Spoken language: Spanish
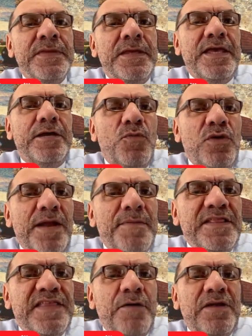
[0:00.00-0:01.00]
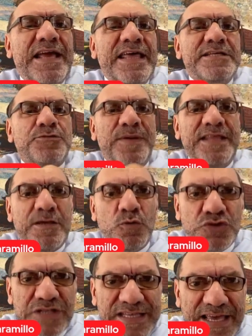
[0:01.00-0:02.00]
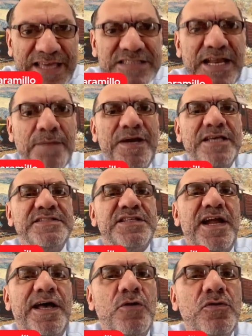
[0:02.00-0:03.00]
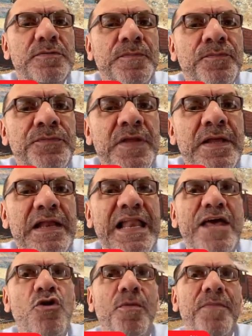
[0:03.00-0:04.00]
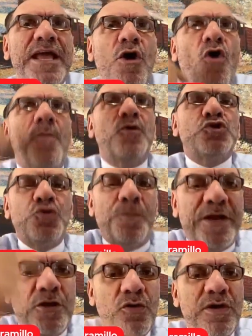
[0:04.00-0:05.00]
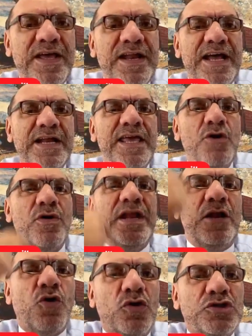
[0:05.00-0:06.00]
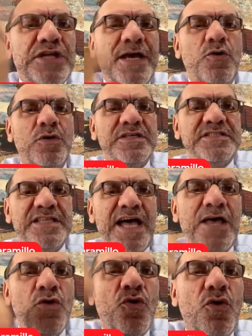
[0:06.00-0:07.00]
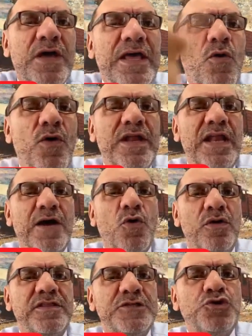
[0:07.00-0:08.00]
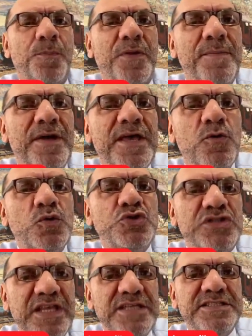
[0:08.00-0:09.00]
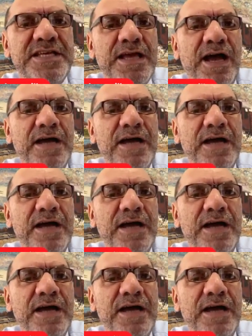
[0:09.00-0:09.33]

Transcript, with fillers: Y es muy lamentable que después de que usted llegue a ser magistrado, le nombren como superior jerárquico en el Consejo de Estado o en la Corte Suprema de Justicia